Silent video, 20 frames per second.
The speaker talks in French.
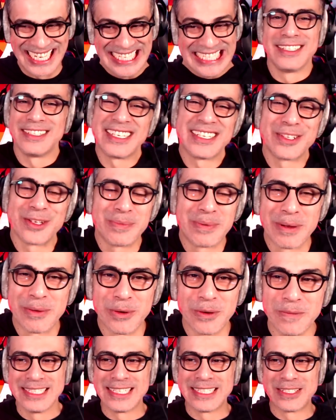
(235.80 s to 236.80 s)
Ça sent pas
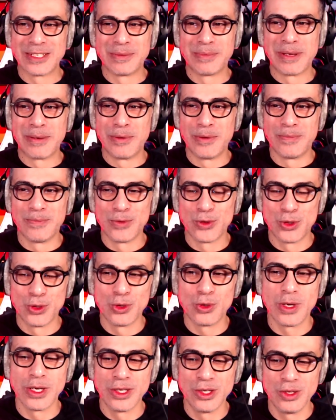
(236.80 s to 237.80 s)
bon, ça sent pas bon. Je
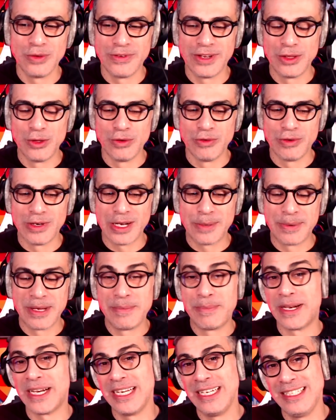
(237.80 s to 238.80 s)
crois que tu vas devoir
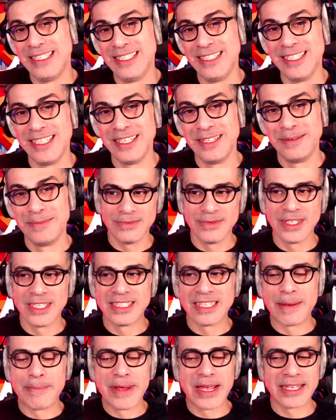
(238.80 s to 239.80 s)
préparer le dîner. Ah,
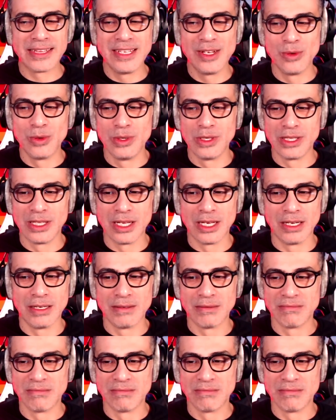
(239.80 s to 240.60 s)
t'as merdé Walt, là.